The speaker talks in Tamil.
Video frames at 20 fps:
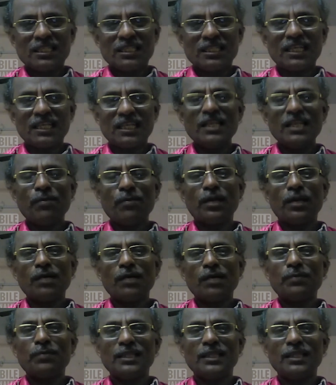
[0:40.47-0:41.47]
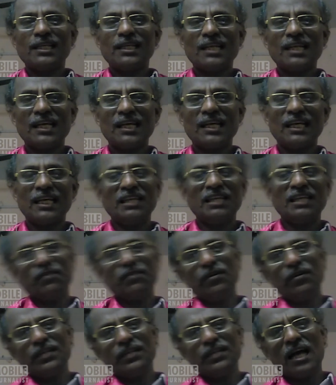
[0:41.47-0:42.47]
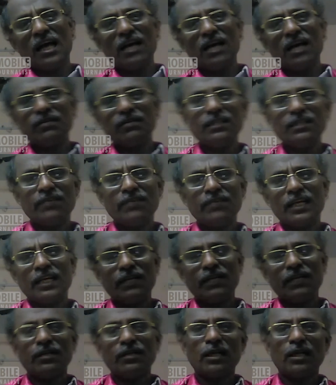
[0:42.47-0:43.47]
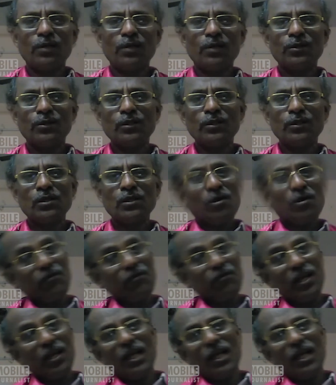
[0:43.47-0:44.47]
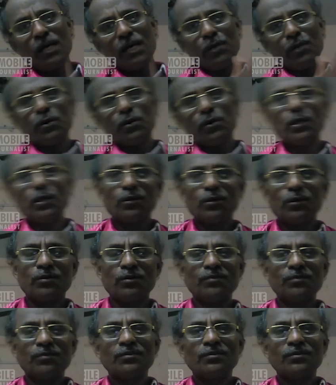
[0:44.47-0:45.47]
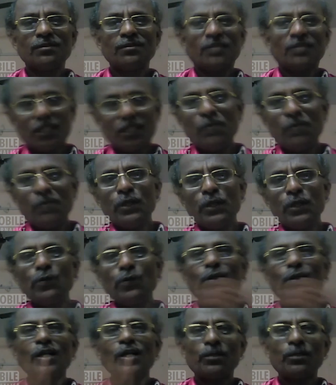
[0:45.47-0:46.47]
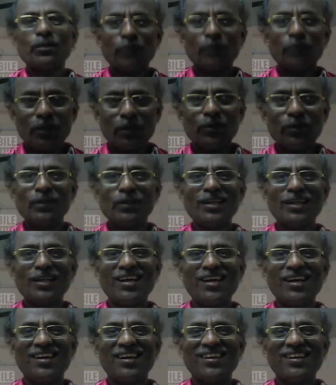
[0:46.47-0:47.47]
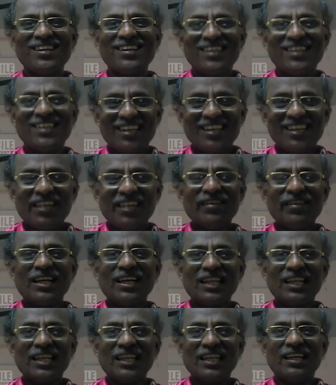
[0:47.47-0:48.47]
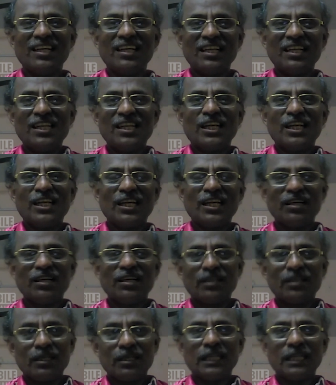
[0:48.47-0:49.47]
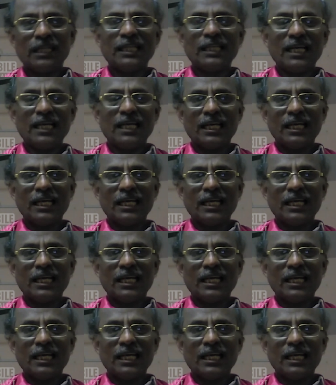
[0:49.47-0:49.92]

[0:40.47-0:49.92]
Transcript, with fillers: சரியாக பழக்கப்படுத்தியிருக்கிறாங்க எவ்வளோ யார் வந்து விரட்டி விட்டாலும் வேகமாக ஓடும் திரும்ப யூட்டர்ன் போடும்போது தான் இவங்க அந்த